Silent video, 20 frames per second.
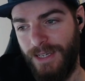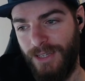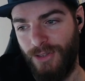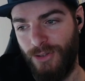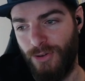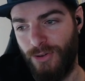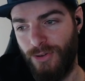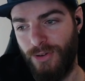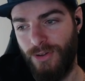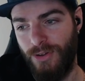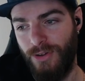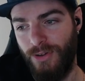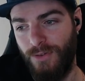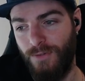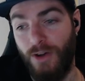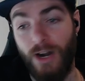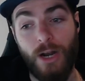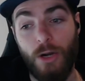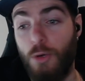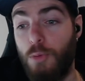Donc
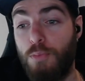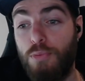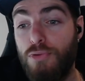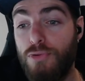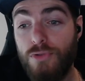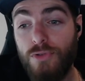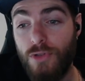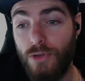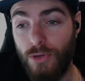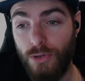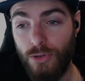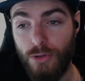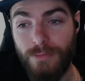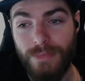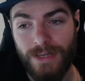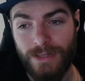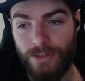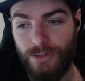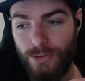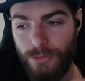voilà, le plus
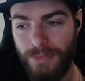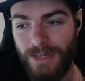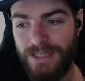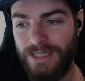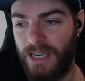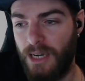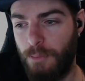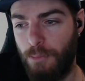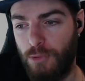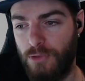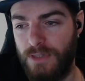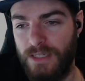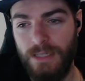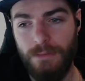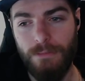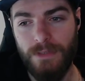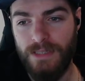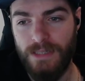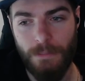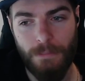de, matière
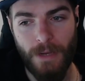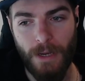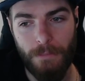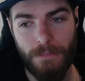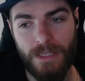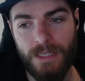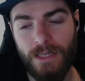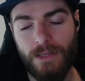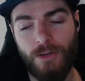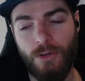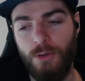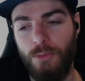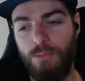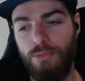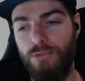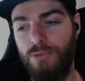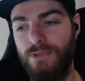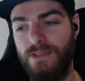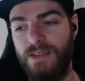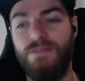possible, ça permet d'être le
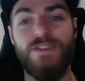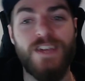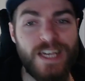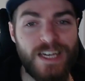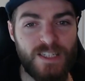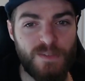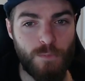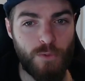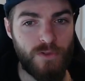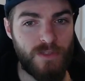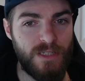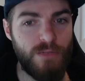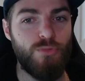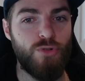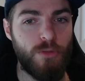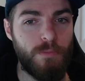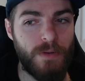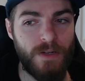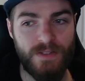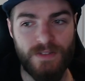plus efficace possible,
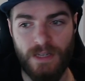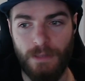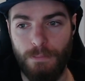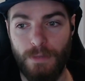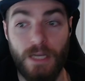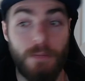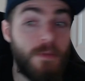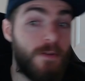je pense, après.